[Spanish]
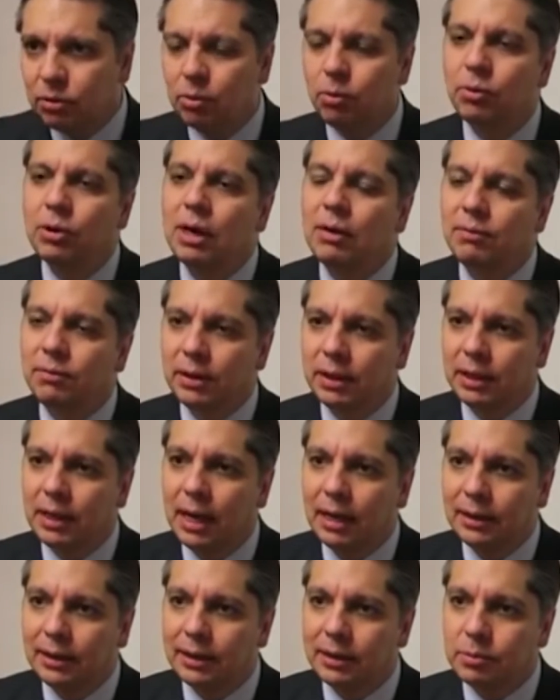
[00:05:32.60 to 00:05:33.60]
que
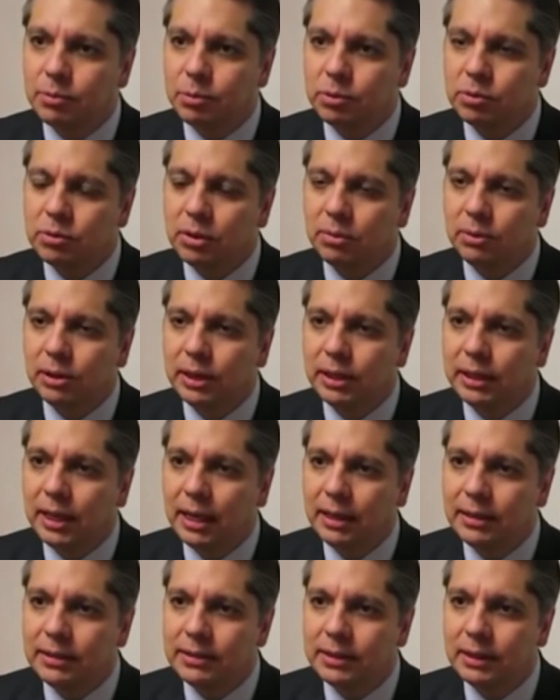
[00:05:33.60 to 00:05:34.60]
ocurrieran las cosas que tendrían
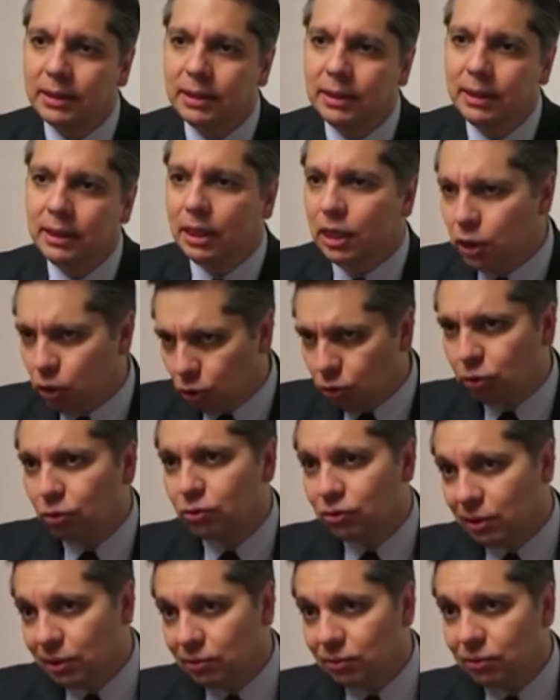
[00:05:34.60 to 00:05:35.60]
que haber ocurrido
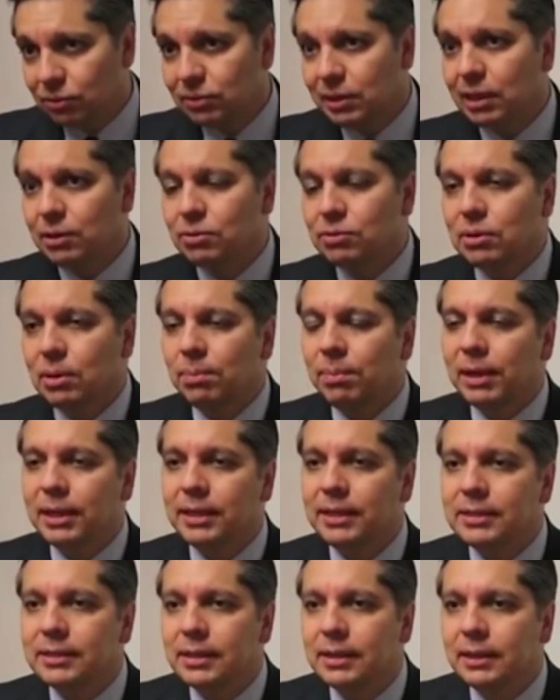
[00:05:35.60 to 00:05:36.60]
por otra
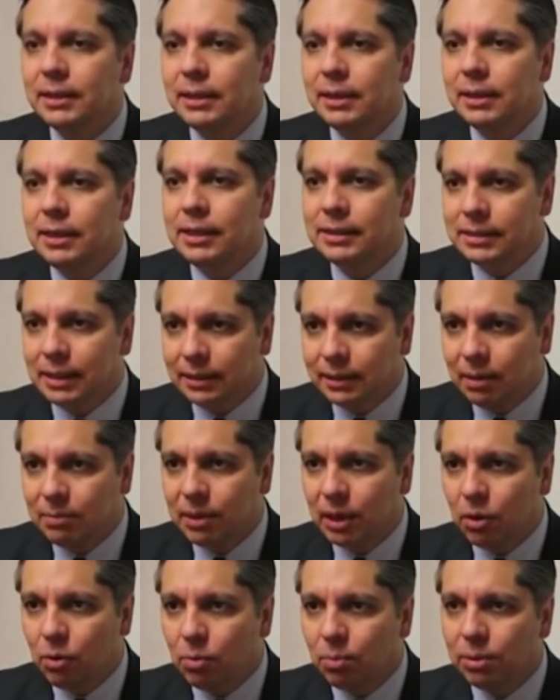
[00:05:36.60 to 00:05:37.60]
por otra vía
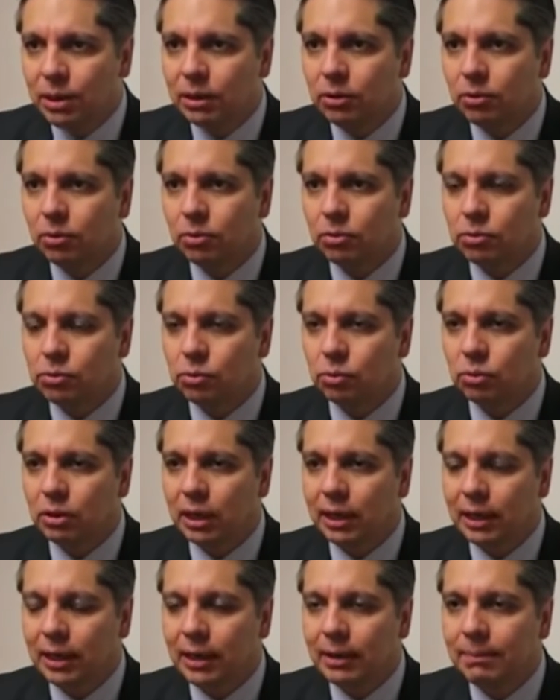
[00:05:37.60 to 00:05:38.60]
legal y sin
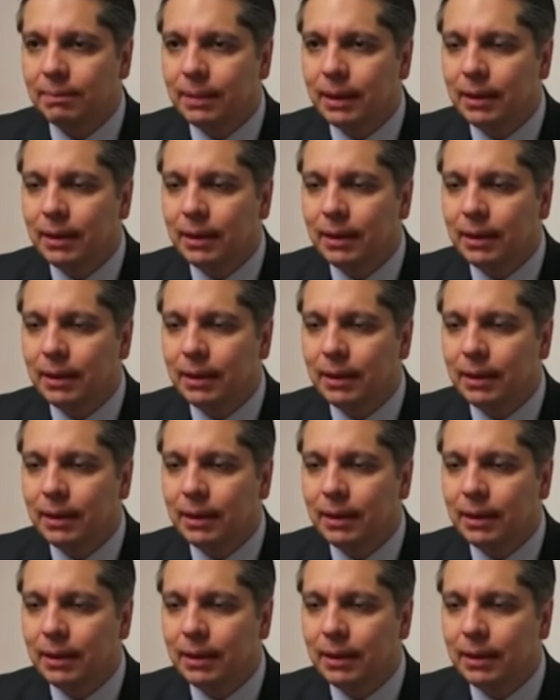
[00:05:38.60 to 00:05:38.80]
corrupción.